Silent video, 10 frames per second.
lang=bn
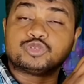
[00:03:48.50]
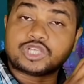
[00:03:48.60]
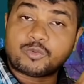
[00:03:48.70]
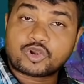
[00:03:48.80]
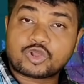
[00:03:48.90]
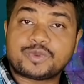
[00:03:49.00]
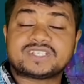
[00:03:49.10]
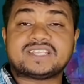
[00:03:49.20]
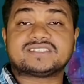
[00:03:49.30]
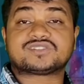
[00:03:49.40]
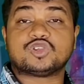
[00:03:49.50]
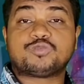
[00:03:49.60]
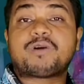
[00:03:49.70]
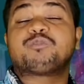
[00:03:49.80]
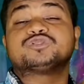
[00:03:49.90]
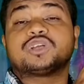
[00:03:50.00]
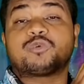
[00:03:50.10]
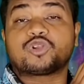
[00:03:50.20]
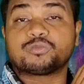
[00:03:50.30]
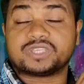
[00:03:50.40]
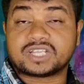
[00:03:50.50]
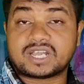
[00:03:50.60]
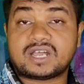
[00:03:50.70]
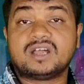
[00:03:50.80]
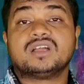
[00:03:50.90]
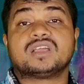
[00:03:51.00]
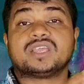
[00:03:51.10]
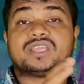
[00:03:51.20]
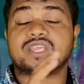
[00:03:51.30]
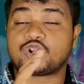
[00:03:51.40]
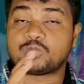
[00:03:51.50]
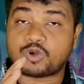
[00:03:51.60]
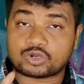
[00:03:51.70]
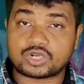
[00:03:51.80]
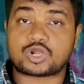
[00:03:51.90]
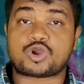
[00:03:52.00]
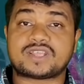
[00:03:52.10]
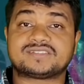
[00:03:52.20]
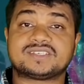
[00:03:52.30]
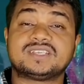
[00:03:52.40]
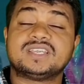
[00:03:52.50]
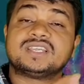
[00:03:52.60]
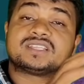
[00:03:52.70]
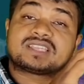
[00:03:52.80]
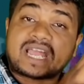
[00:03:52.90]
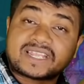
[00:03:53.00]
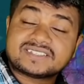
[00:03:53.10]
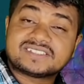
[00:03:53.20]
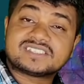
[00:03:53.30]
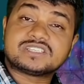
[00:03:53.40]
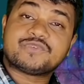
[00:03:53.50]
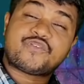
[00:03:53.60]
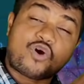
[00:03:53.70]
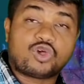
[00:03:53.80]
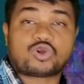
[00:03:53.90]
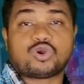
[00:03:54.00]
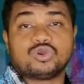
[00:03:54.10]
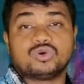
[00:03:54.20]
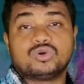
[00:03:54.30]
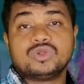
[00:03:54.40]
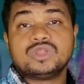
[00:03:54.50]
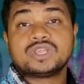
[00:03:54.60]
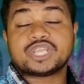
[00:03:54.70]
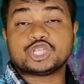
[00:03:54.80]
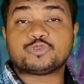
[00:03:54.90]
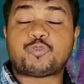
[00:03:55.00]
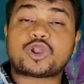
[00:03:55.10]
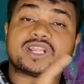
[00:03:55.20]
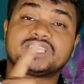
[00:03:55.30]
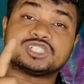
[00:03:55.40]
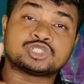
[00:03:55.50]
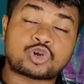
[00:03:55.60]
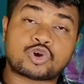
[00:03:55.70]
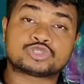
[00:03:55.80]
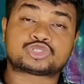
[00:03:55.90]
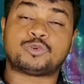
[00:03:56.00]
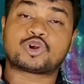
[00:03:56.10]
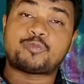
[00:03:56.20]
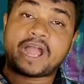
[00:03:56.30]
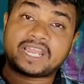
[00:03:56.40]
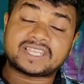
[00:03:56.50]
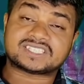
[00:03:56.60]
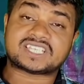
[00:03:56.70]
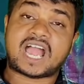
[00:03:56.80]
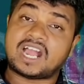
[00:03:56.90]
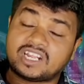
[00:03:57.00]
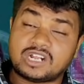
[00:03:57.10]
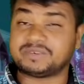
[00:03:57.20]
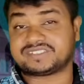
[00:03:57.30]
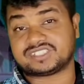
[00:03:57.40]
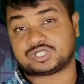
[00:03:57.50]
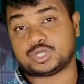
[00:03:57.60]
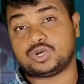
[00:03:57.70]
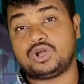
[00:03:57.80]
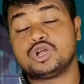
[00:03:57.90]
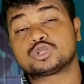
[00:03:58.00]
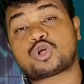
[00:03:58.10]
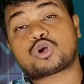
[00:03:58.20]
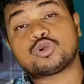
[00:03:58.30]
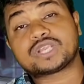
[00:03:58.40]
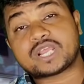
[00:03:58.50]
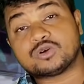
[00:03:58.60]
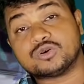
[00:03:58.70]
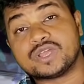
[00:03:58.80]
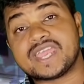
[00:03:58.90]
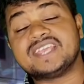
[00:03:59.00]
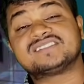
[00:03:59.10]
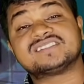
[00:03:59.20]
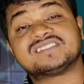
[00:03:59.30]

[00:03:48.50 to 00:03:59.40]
পূজা মণ্ডপে যাইতেছিল বা পূজা মণ্ডপ থেকে এই এরকম ঘটনা ঘটাইছে তাকে সিসিটিভি ফলো করলো কিন্তু পরের দিন যখন সমগ্র বাংলাদেশে হাঙ্গামা সৃষ্টি হলো তখন কেন এই